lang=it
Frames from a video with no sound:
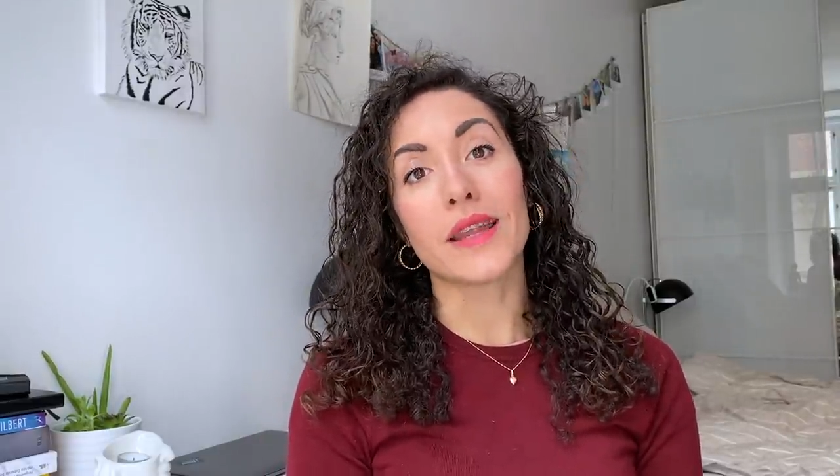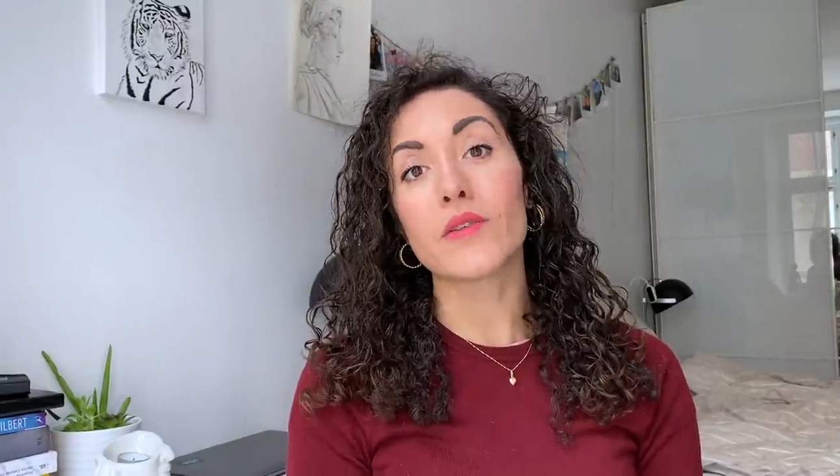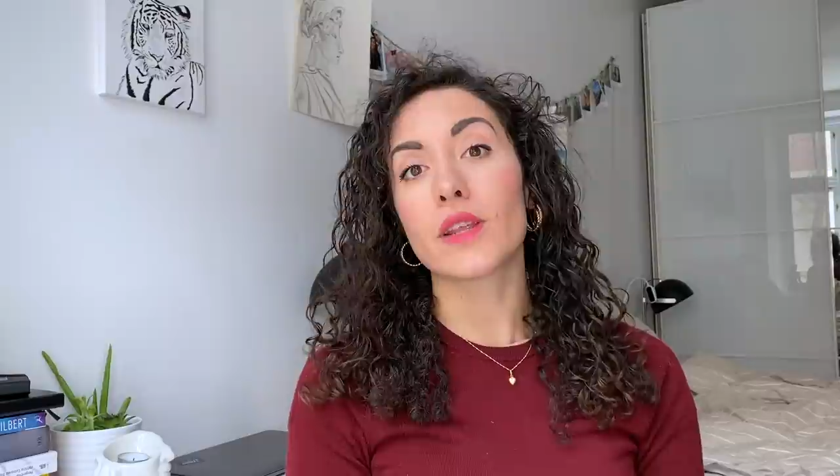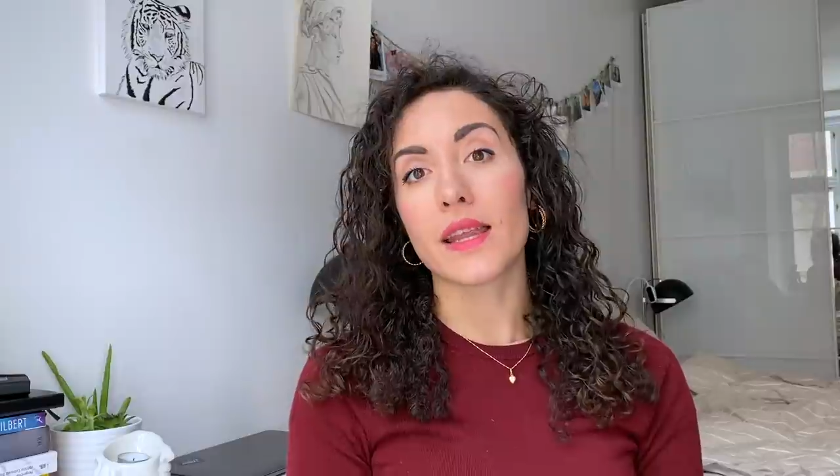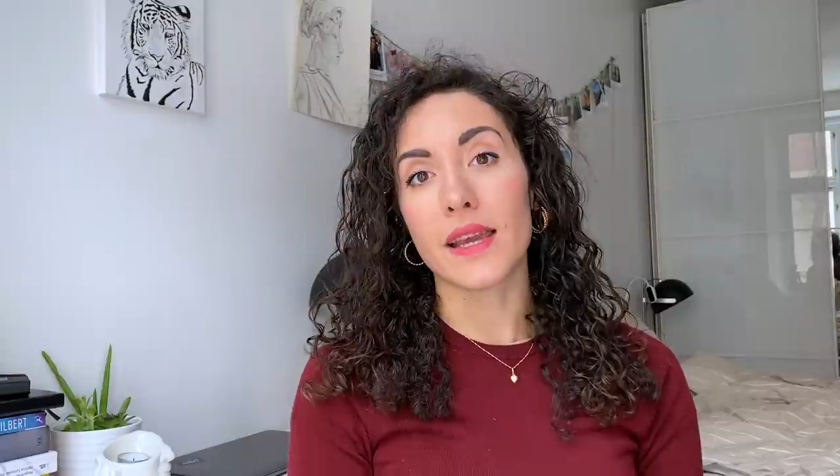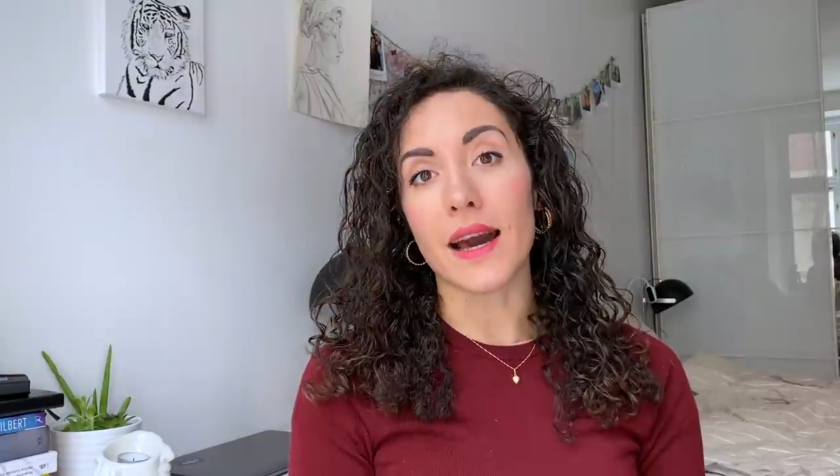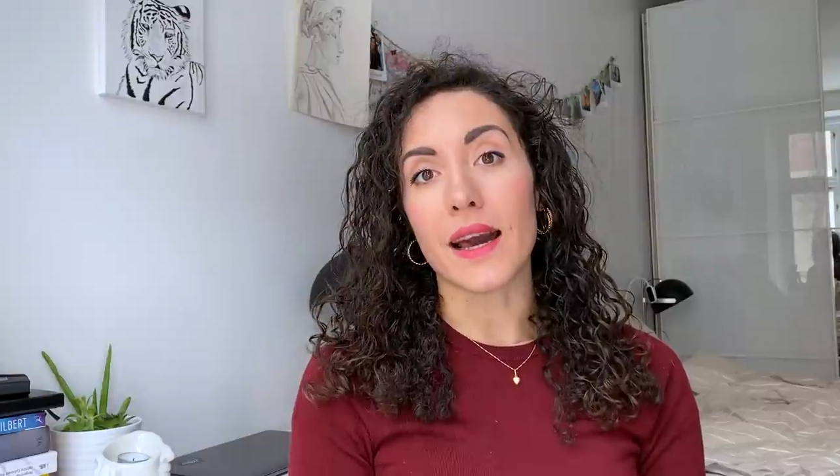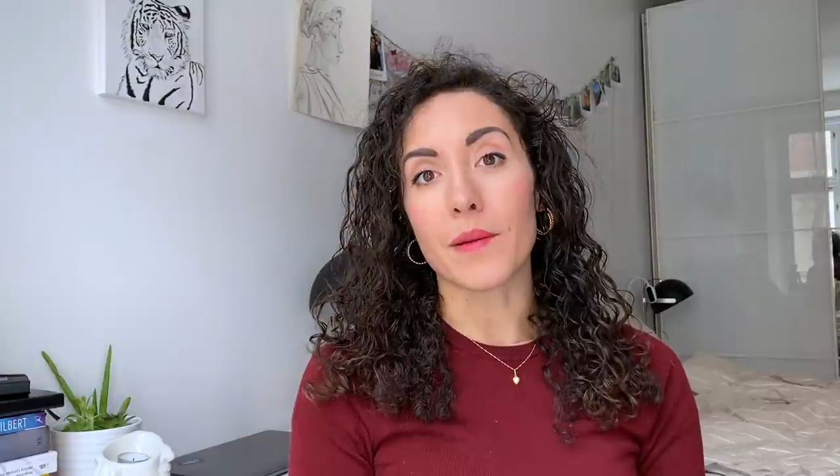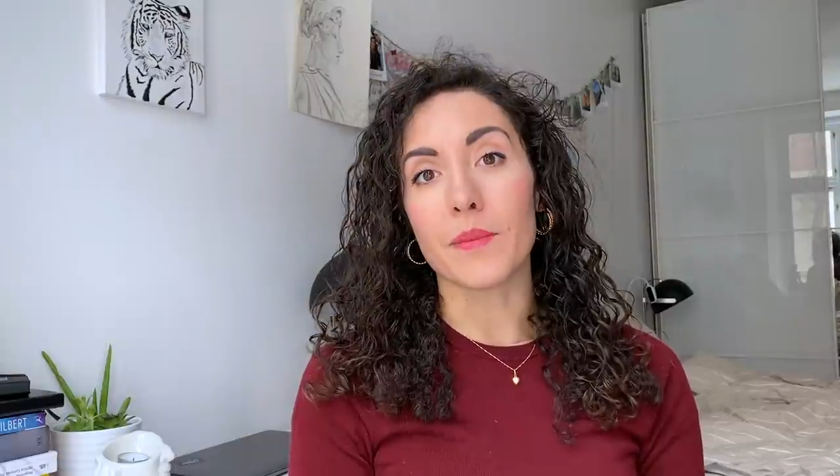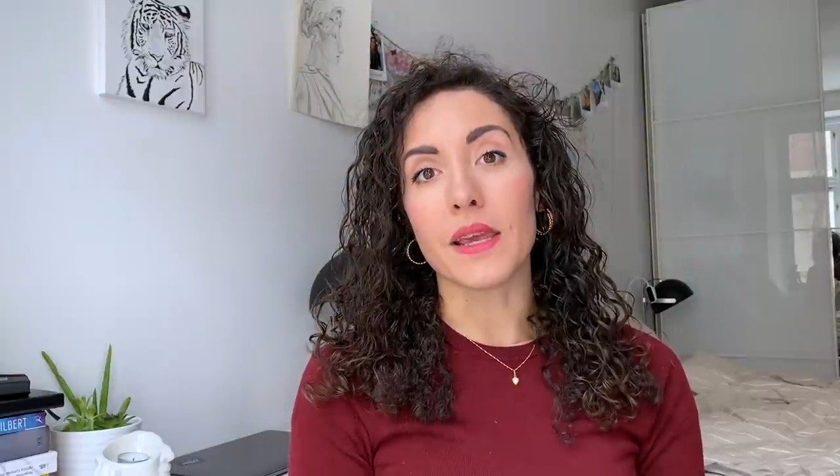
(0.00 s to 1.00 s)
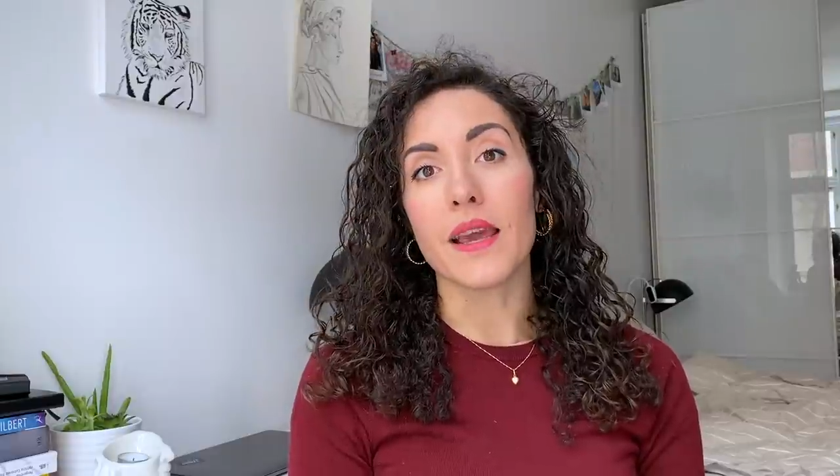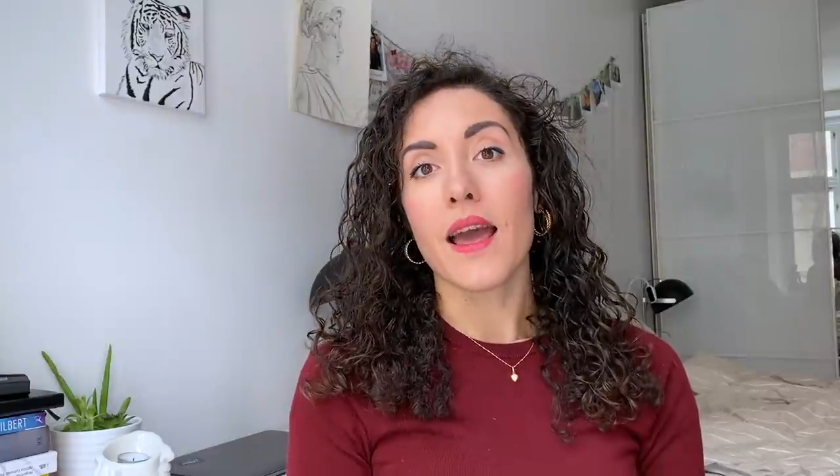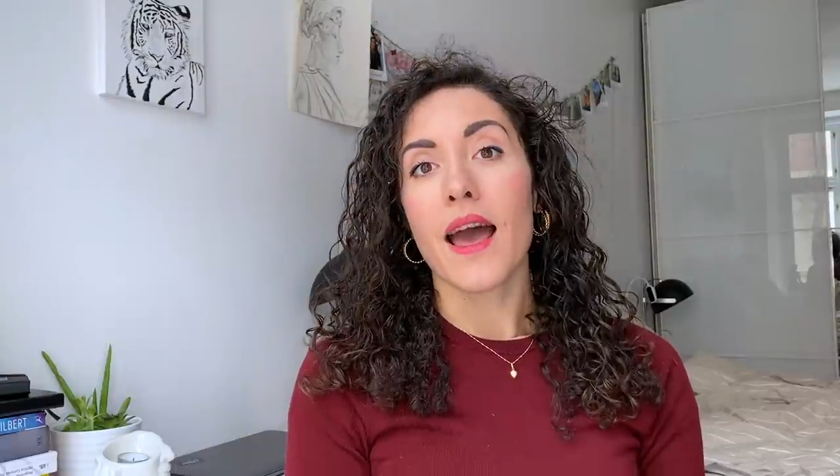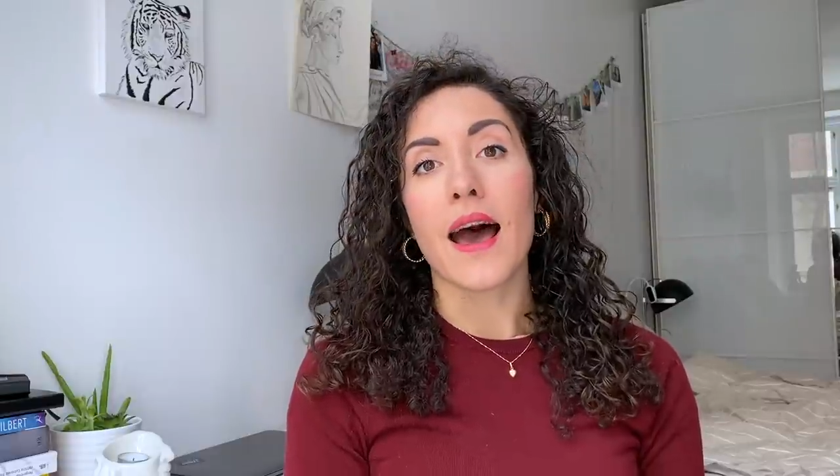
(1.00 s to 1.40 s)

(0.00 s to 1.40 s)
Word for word: devo dedicarmi